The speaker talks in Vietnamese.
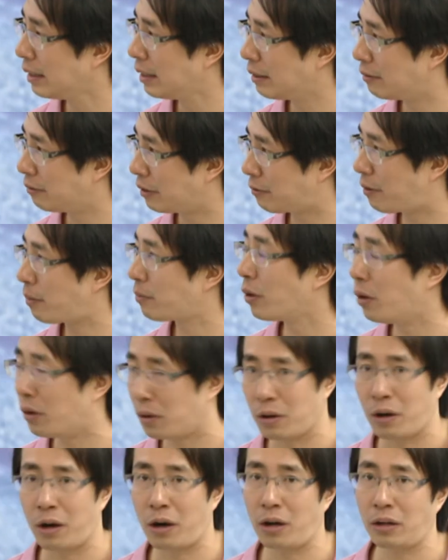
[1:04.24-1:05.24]
về phong độ
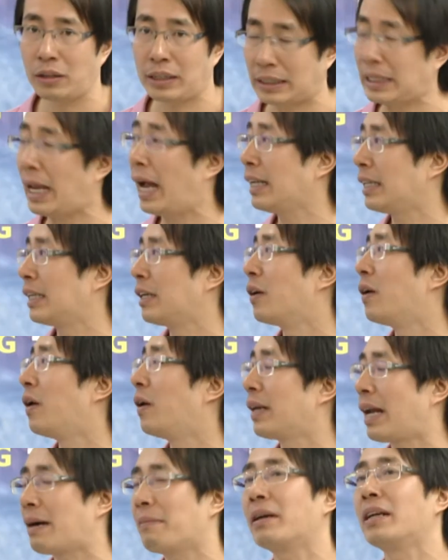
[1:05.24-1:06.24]
của họ. Hiện tại thì họ
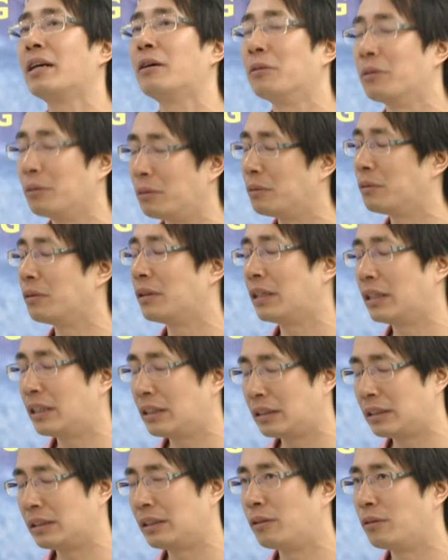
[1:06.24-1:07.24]
đã bắt đầu
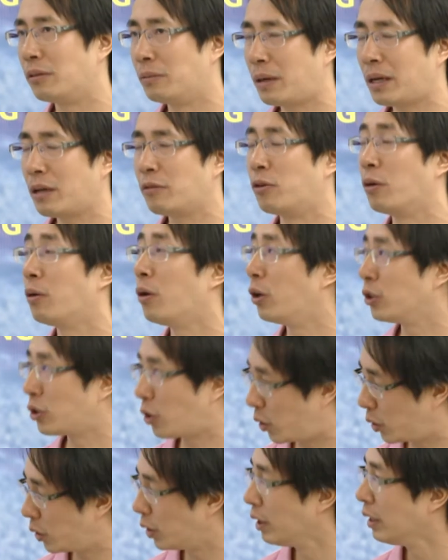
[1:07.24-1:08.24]
phục hồi
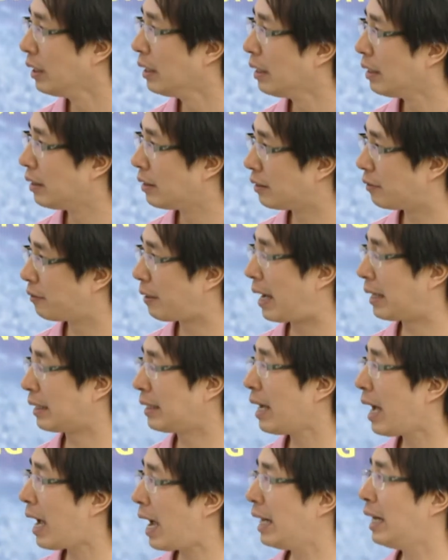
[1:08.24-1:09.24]
rồi. Và
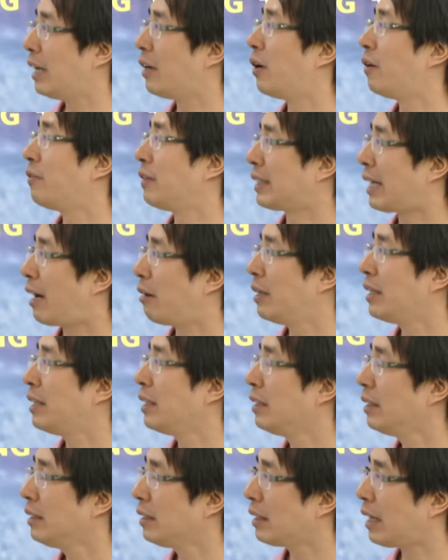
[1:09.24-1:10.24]
thứ hai là họ phải tạo
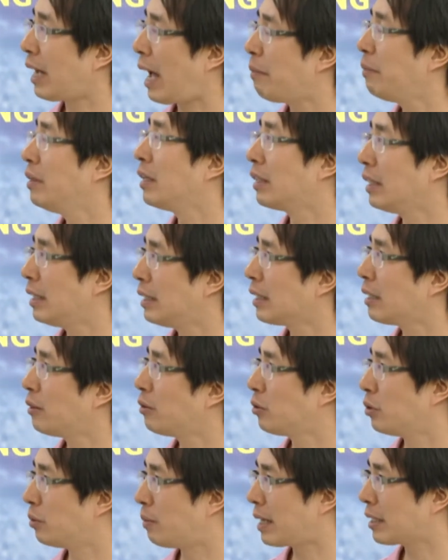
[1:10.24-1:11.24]
lên áp lực lên các cầu
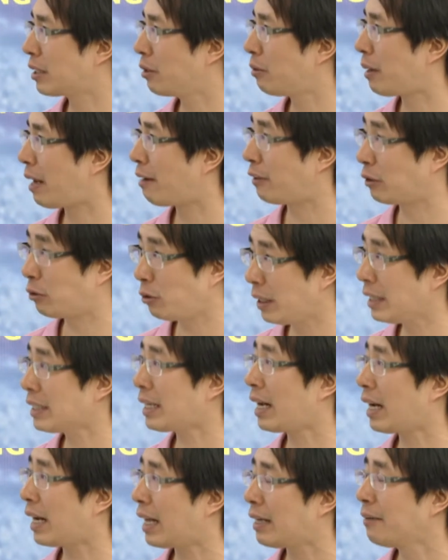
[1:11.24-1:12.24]
thủ Barcelona, và tôi nghĩ
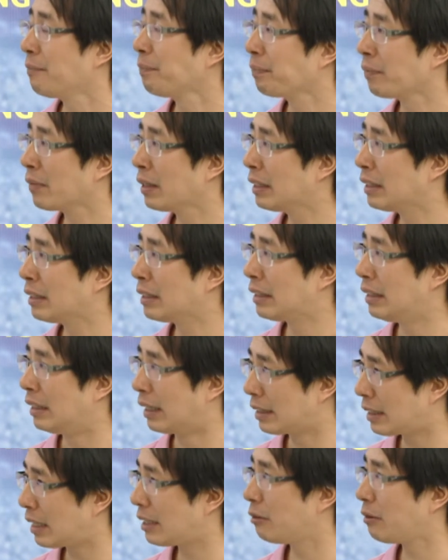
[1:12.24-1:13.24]
rằng là ở
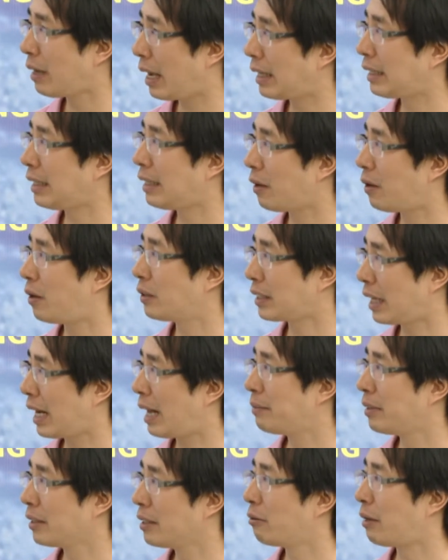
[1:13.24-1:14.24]
cái trận đấu này thì họ sẽ
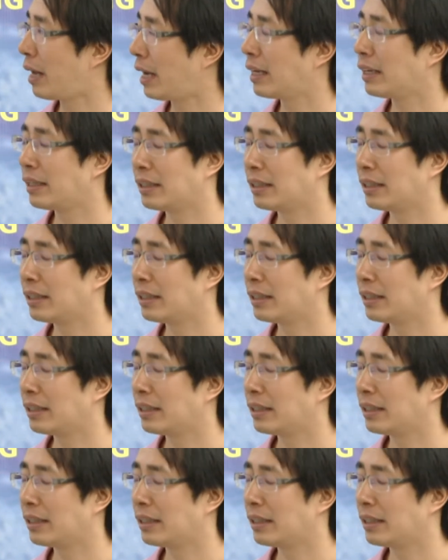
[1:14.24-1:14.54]
làm được điều này.